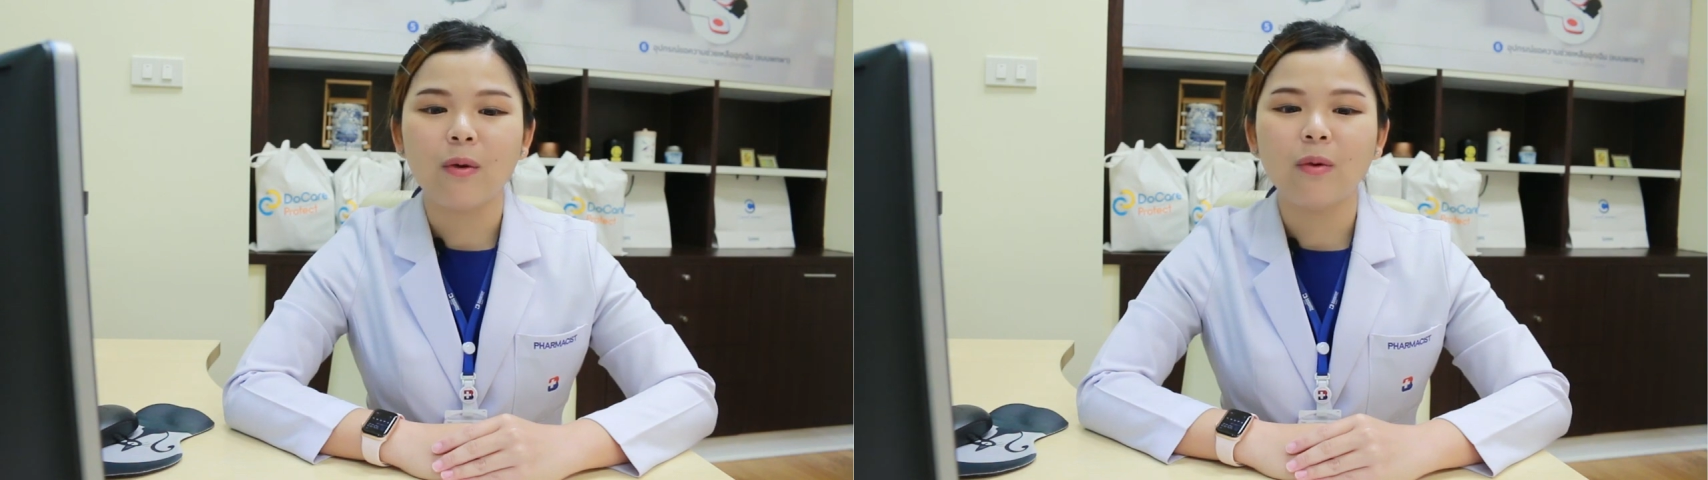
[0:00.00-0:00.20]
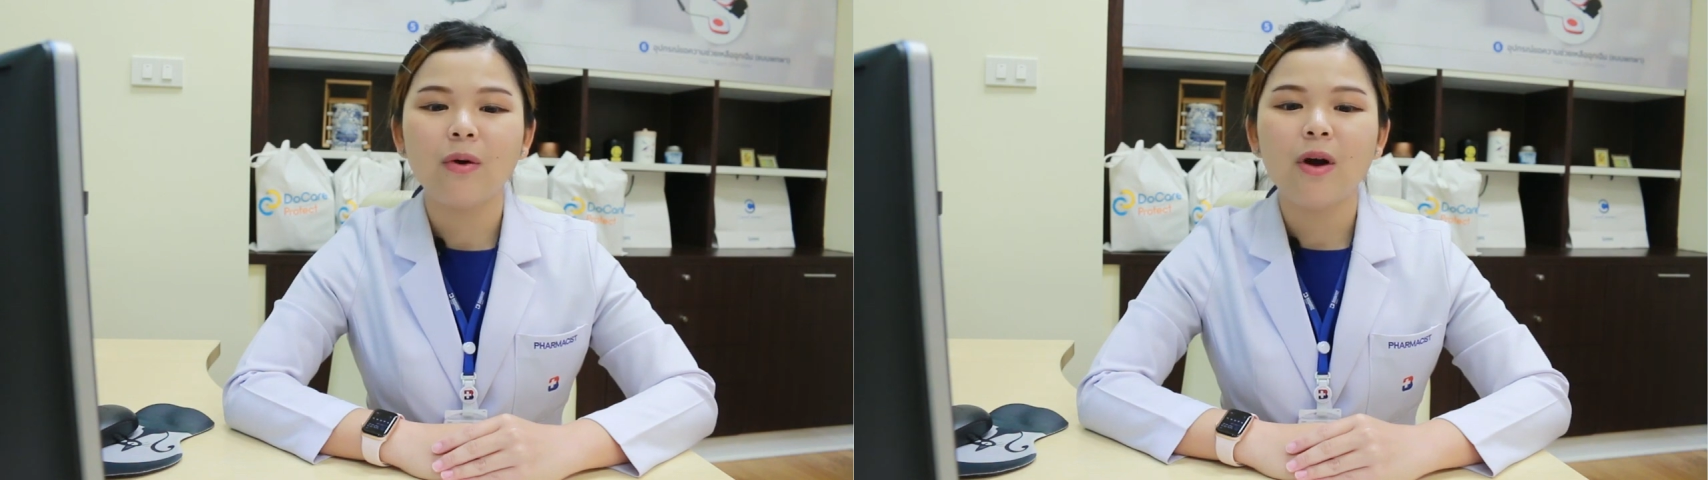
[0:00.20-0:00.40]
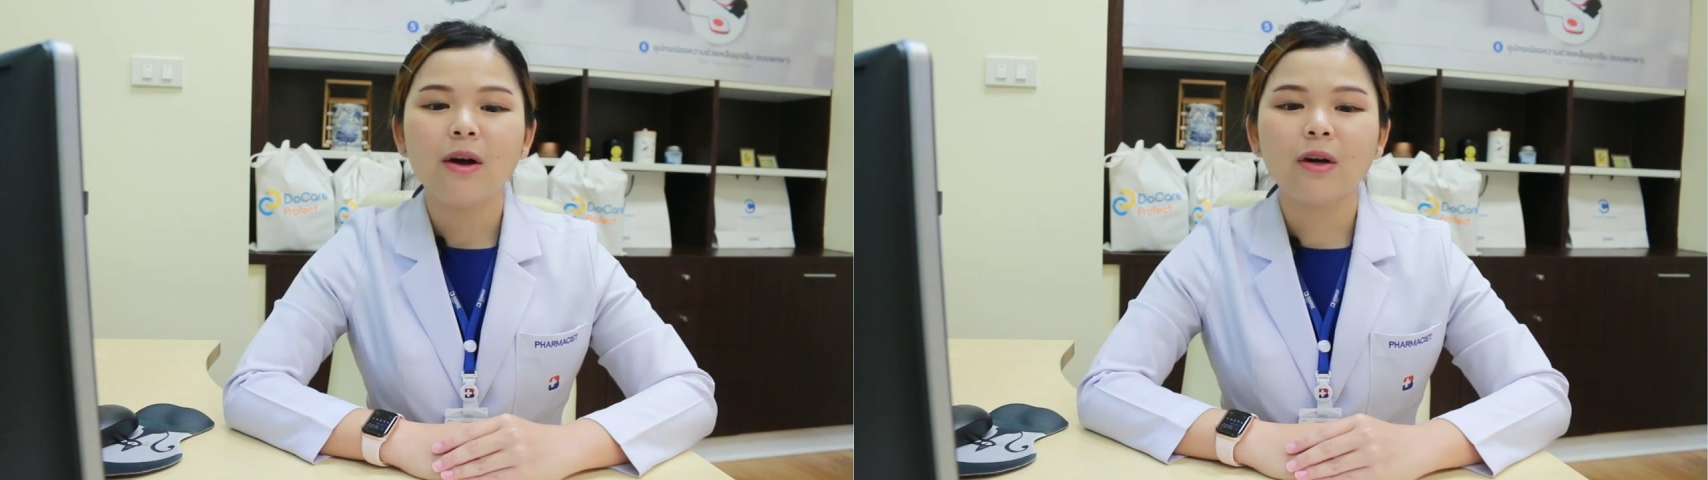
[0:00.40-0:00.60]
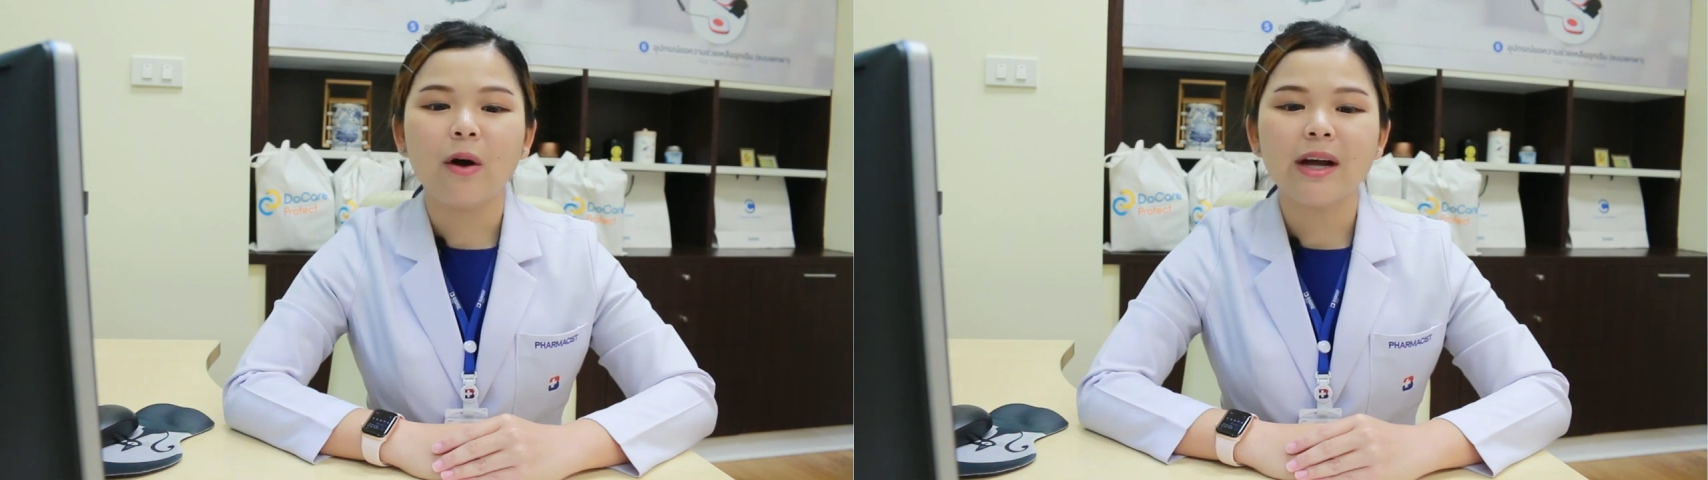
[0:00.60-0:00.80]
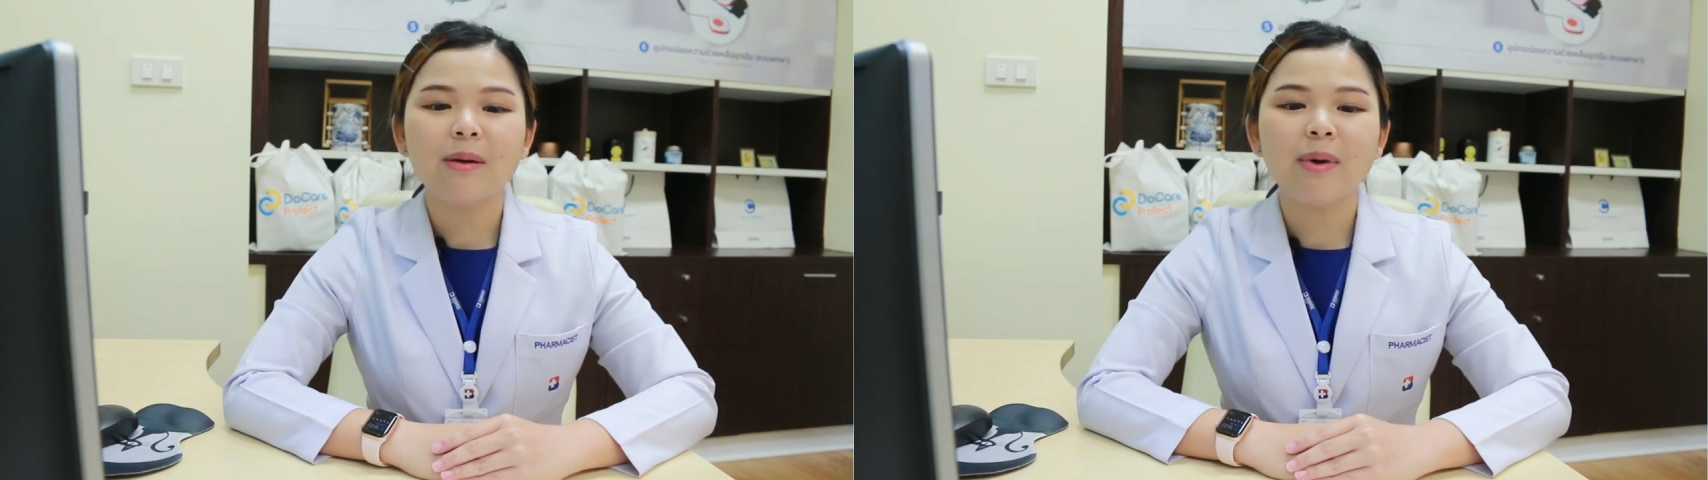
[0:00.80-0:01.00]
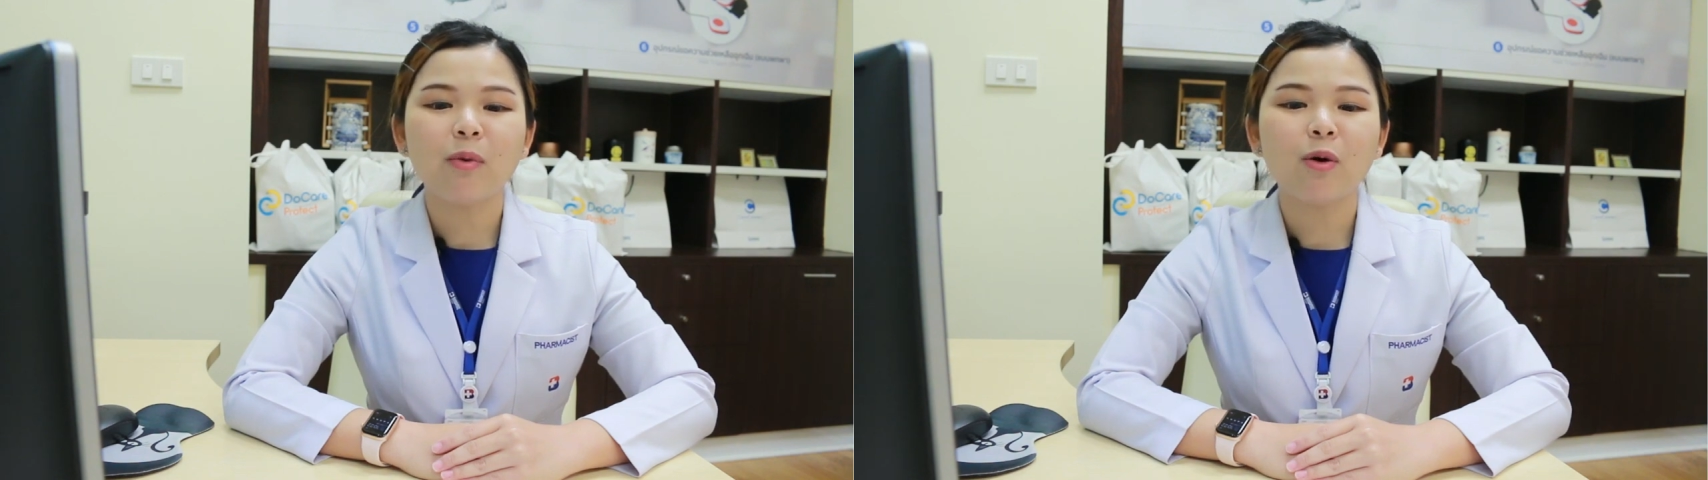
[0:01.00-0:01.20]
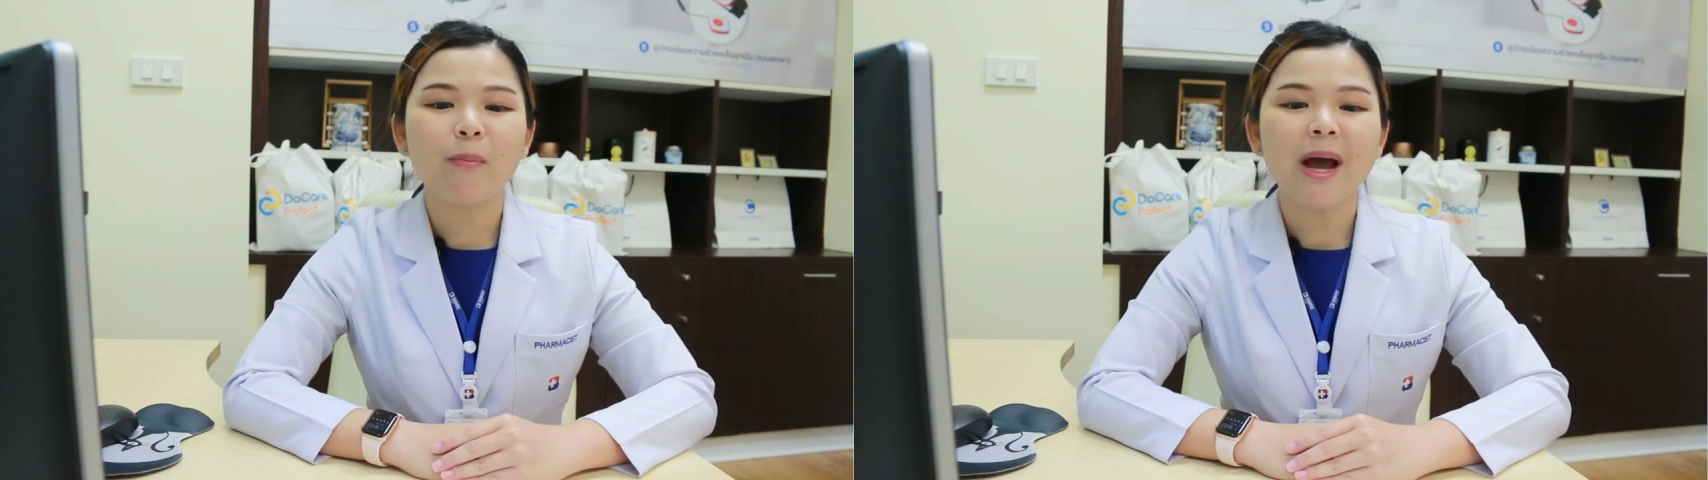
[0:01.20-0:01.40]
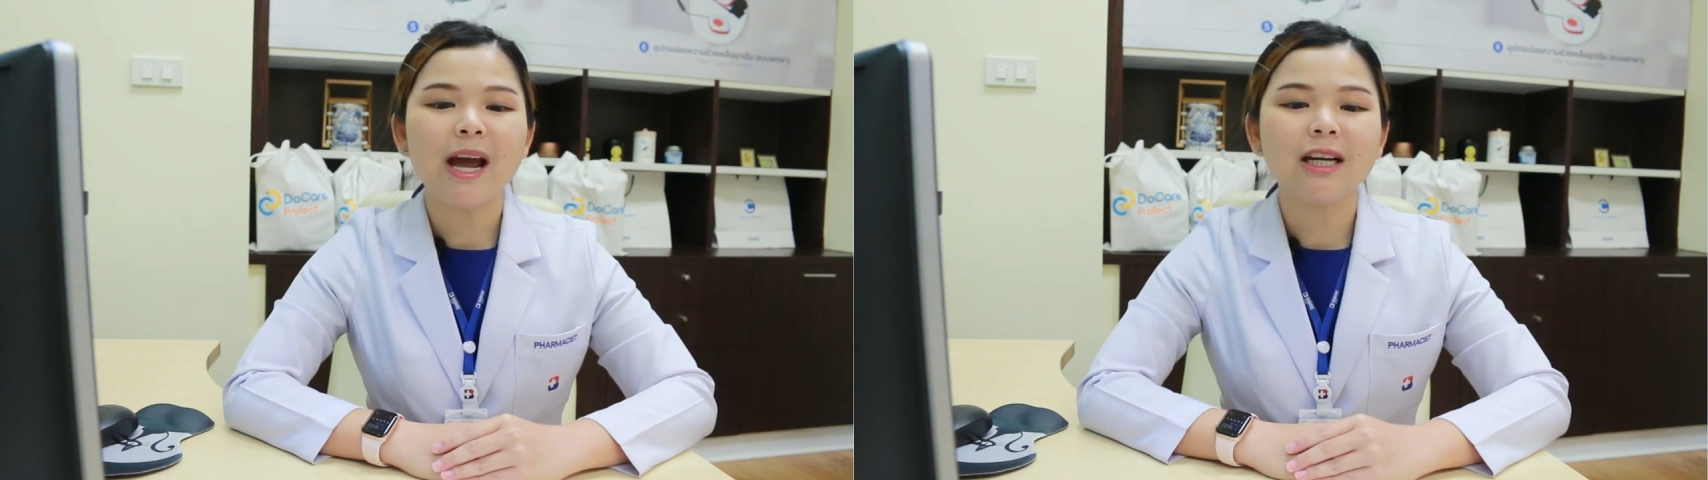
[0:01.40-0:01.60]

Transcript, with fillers: วขอให้รีบไปพบแพ